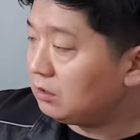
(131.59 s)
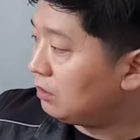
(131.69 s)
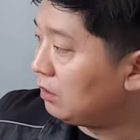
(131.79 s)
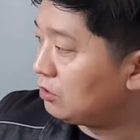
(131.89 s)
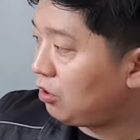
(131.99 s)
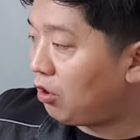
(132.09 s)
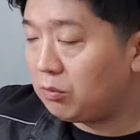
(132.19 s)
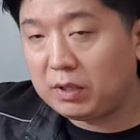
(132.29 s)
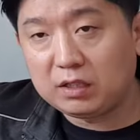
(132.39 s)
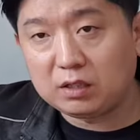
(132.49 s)
그러니까
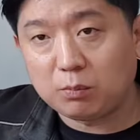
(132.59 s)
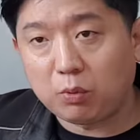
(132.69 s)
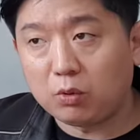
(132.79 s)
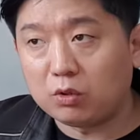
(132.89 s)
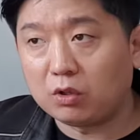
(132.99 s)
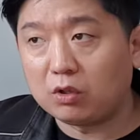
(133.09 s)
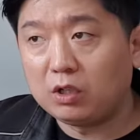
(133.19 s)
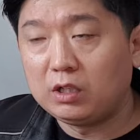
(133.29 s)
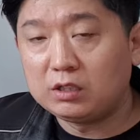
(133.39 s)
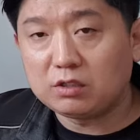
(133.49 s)
처음에 이제 보일러
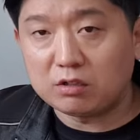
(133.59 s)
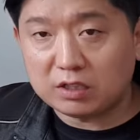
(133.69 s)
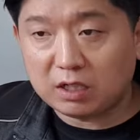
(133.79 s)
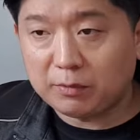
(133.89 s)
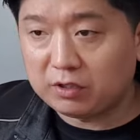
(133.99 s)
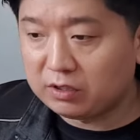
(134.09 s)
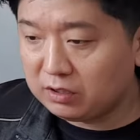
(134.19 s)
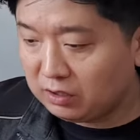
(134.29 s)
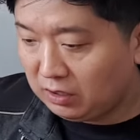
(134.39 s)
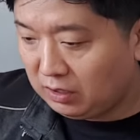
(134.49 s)
설치를 하면은